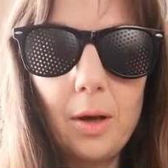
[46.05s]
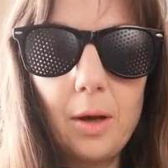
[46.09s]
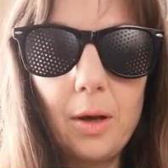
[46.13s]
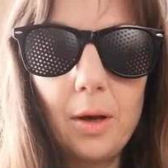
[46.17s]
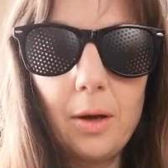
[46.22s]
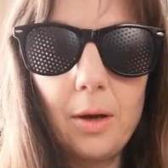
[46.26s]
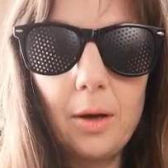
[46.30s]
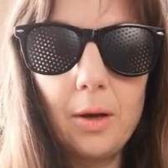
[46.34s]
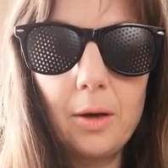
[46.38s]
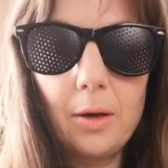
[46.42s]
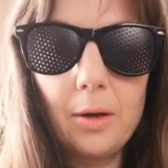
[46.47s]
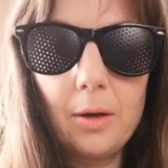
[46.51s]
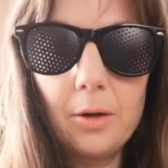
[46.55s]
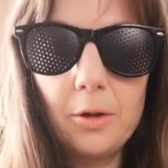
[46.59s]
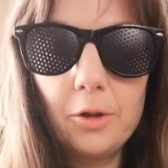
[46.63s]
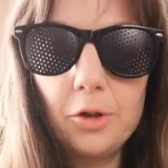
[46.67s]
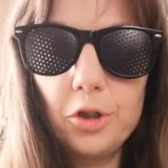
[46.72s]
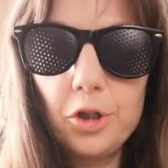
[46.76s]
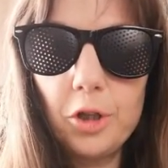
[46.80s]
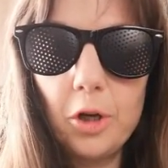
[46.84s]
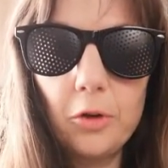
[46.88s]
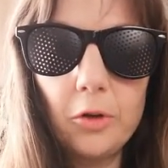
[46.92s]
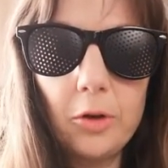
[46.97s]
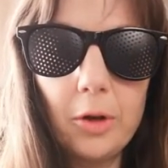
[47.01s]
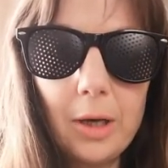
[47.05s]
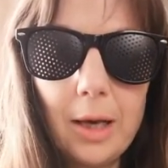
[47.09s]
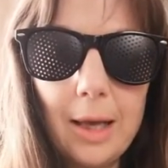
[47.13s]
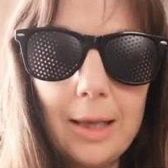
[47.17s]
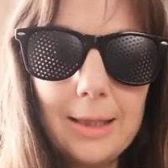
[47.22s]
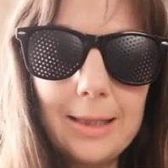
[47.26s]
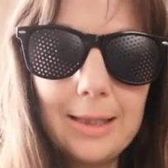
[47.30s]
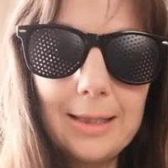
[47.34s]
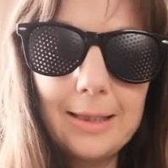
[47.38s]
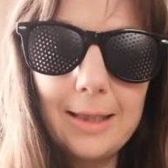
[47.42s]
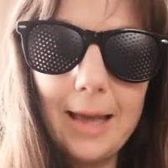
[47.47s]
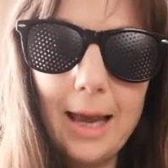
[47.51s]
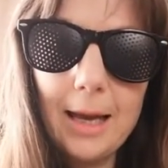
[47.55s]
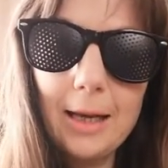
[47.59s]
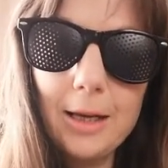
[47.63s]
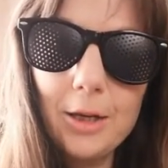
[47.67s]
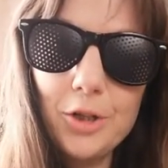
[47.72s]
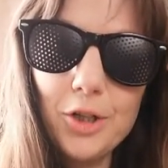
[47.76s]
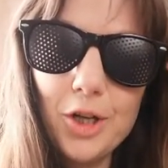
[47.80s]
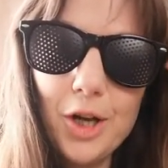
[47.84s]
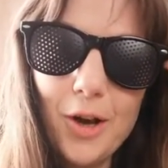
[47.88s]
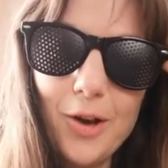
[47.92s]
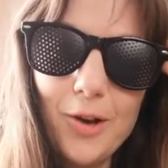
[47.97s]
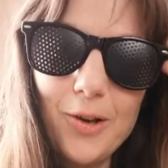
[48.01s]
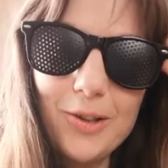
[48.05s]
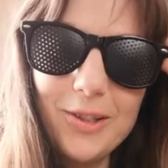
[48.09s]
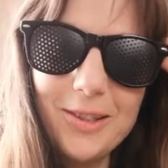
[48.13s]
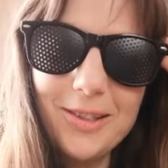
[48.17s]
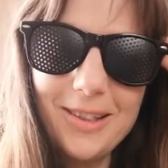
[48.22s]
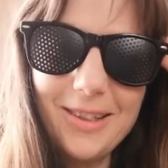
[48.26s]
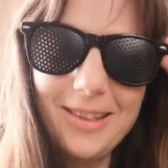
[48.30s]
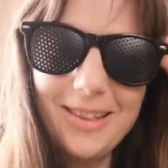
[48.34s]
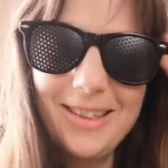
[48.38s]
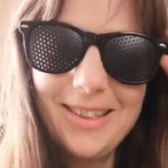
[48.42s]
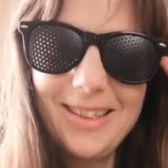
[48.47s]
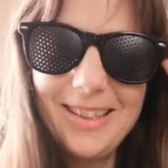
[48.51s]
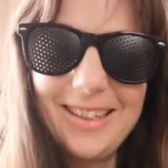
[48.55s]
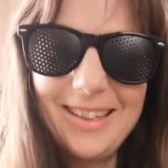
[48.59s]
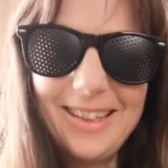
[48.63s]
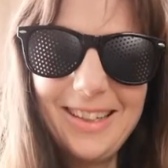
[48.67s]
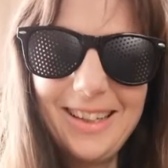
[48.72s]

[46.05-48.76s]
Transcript: Äh, schaut ja ganz stylisch aus, ne?